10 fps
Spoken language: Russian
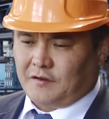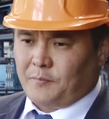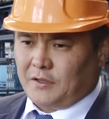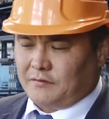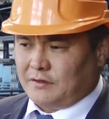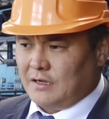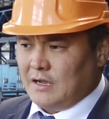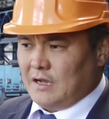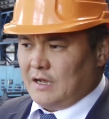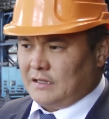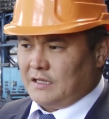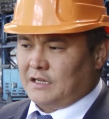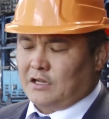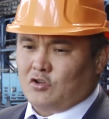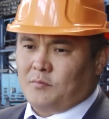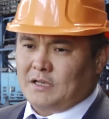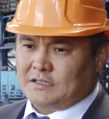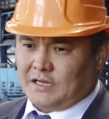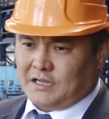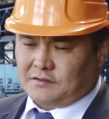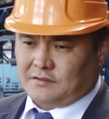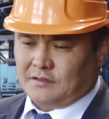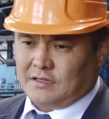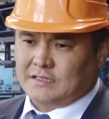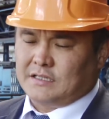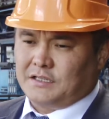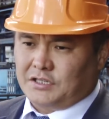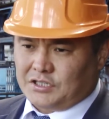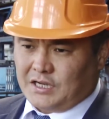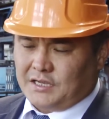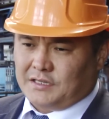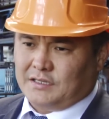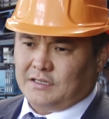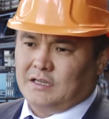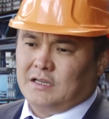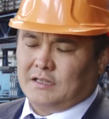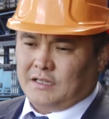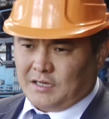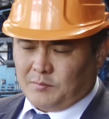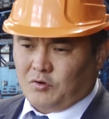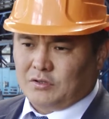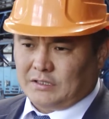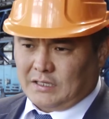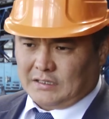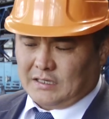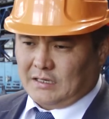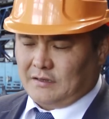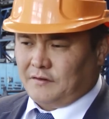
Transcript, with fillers: Во-первых, это экономия средств на содержание, на ремонт и так далее.